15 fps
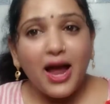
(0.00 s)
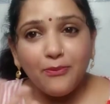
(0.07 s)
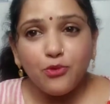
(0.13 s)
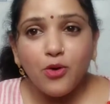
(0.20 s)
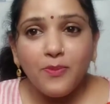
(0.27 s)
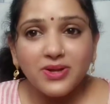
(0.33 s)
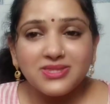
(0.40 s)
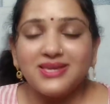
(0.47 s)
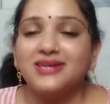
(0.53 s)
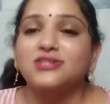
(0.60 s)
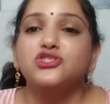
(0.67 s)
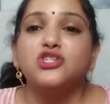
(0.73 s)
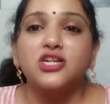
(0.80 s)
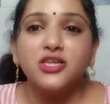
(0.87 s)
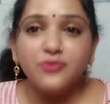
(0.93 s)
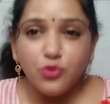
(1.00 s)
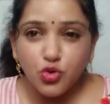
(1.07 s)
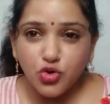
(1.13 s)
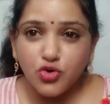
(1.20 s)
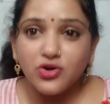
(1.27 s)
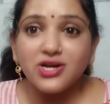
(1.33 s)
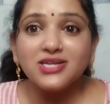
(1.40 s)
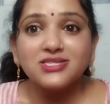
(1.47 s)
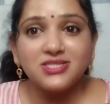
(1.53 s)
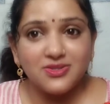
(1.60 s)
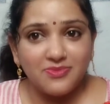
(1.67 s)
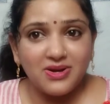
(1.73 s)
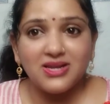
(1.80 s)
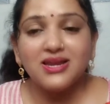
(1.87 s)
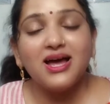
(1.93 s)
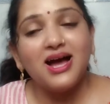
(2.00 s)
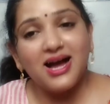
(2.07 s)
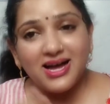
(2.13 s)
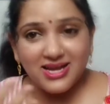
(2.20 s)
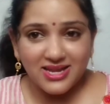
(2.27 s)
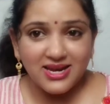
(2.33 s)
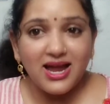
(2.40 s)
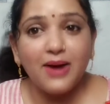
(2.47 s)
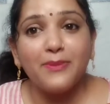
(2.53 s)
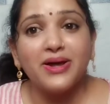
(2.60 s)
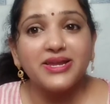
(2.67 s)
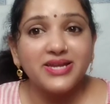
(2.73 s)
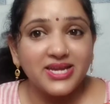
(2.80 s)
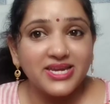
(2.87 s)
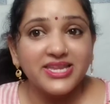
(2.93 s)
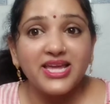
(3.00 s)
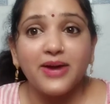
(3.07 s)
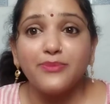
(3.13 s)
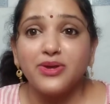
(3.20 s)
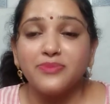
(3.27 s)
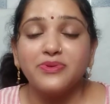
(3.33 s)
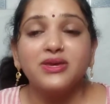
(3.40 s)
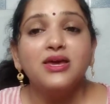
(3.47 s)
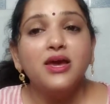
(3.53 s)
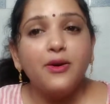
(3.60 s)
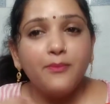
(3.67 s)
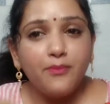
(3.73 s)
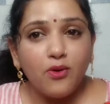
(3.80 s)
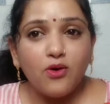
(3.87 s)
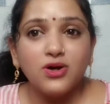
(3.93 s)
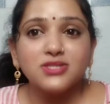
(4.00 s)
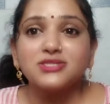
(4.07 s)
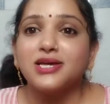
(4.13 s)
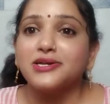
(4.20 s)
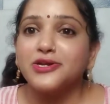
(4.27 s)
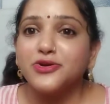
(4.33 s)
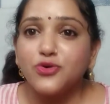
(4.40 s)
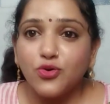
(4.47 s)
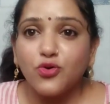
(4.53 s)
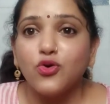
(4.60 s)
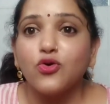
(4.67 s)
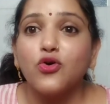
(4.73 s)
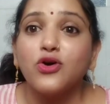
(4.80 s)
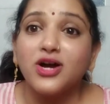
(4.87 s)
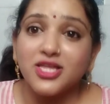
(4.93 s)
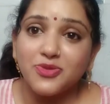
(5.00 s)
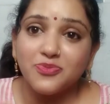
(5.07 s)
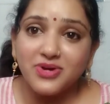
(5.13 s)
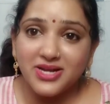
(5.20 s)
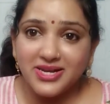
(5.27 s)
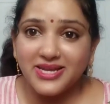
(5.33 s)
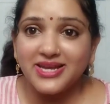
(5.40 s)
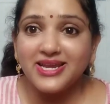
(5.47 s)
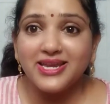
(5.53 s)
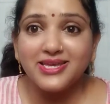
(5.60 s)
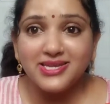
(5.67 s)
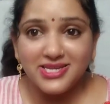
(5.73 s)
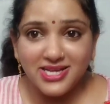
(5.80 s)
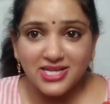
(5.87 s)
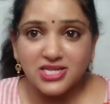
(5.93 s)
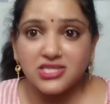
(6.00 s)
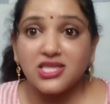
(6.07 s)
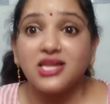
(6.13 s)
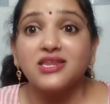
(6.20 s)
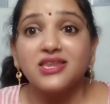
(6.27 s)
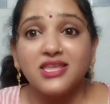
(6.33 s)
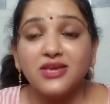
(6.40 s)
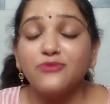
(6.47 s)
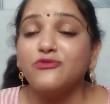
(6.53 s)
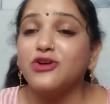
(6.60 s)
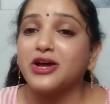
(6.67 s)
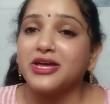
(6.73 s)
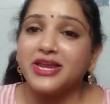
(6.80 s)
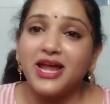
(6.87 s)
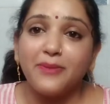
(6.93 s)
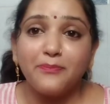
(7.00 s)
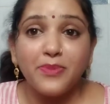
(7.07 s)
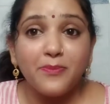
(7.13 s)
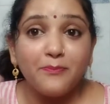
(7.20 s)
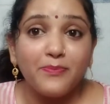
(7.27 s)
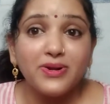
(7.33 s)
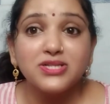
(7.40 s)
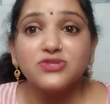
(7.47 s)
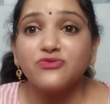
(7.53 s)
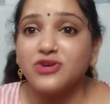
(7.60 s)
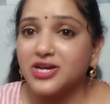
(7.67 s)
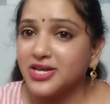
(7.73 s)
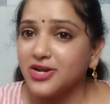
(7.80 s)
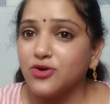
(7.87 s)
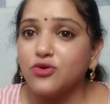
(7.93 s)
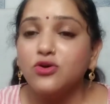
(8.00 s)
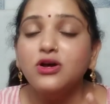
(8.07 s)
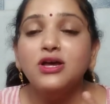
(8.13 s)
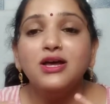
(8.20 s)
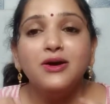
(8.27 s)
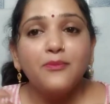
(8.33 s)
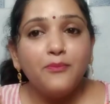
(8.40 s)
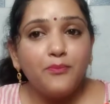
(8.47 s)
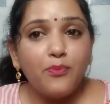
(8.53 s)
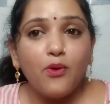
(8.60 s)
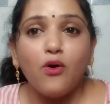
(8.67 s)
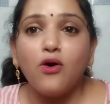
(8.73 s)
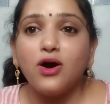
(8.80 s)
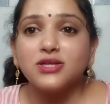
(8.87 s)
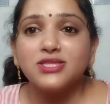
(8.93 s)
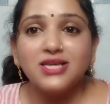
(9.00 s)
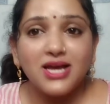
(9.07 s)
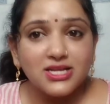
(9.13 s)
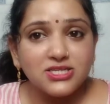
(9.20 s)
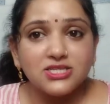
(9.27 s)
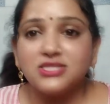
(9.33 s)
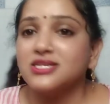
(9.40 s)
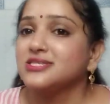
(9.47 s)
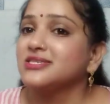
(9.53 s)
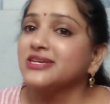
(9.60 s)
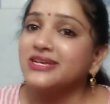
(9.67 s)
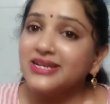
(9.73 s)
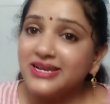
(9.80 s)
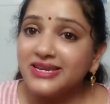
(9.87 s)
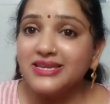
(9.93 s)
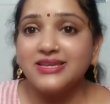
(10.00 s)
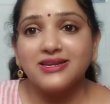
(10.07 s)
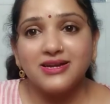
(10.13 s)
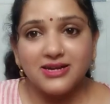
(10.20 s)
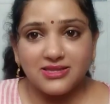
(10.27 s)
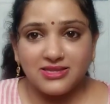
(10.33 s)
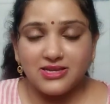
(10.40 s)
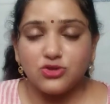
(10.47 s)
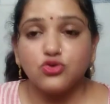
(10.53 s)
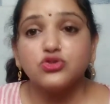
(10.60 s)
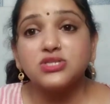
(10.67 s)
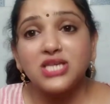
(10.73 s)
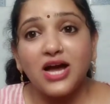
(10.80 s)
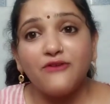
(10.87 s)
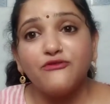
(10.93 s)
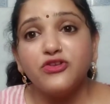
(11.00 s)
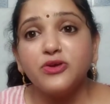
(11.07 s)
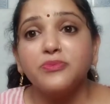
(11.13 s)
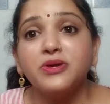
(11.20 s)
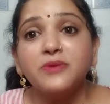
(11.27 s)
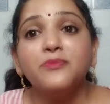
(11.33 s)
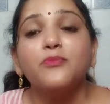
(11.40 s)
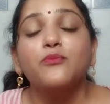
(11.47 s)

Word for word: आपको पता है जड़ी बूटियों का इस्तेमाल अगर हमारे इंडिया में भी बहुत सारे रोगों को ख़त्म करने के लिए किया जाता है नीम वगैरह पिंपल्स वगैरह को बहुत ही अच्छे तरह से क्लीन करता है तो साफी भी